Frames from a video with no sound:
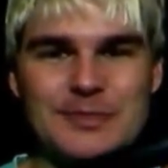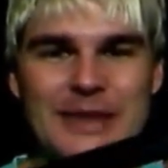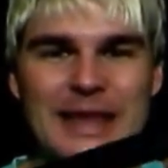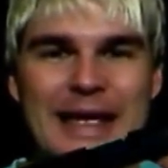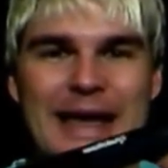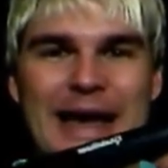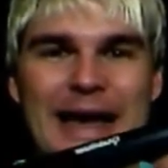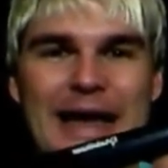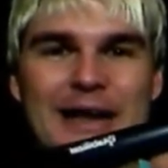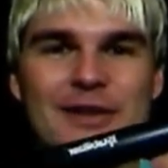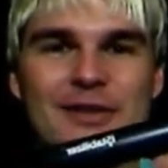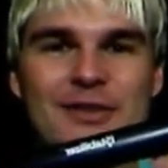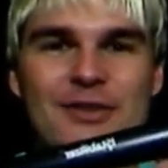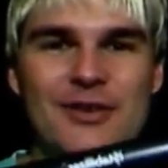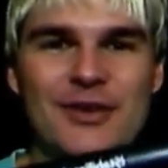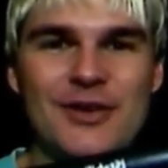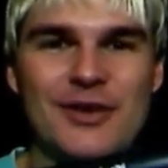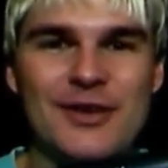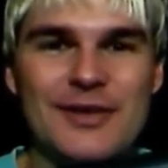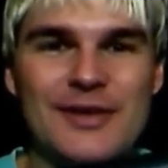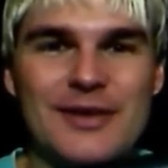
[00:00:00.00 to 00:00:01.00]

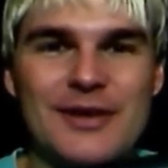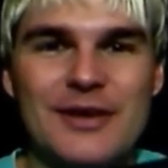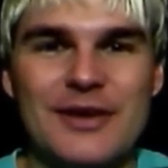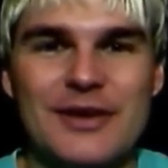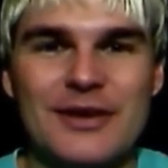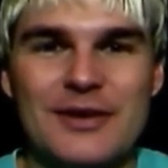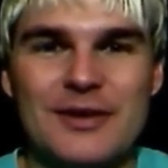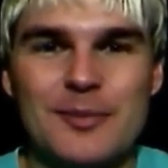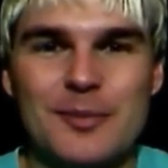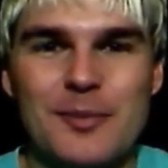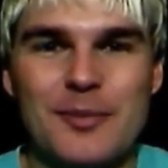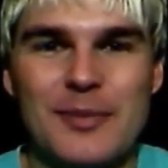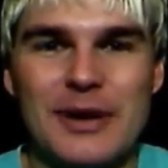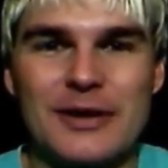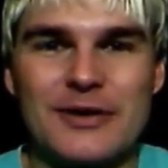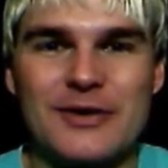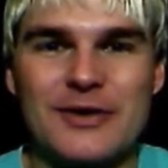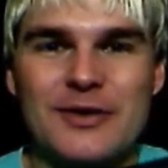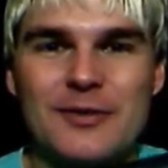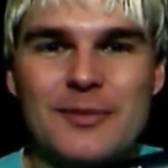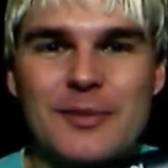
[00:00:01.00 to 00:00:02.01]
als, ich mache
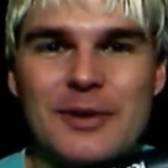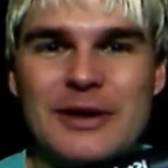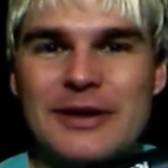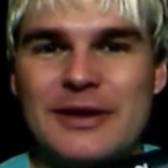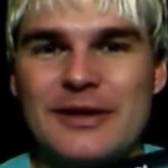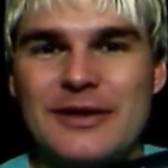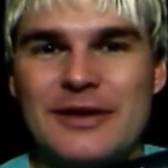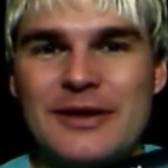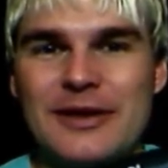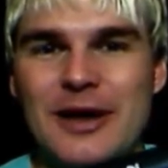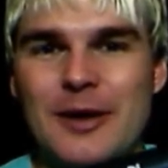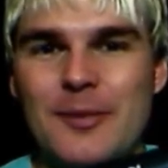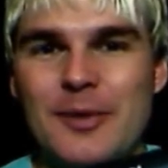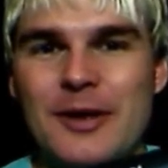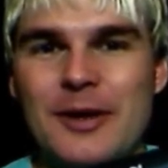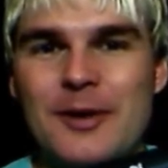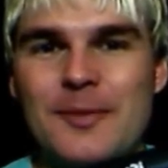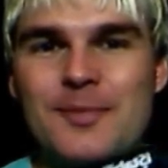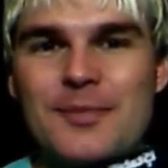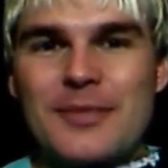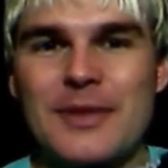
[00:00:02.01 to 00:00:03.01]
es jetzt mal hier die
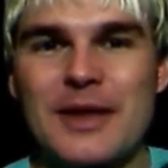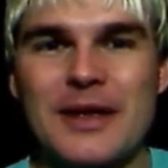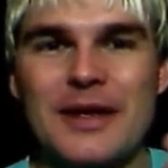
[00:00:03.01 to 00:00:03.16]
Kamera,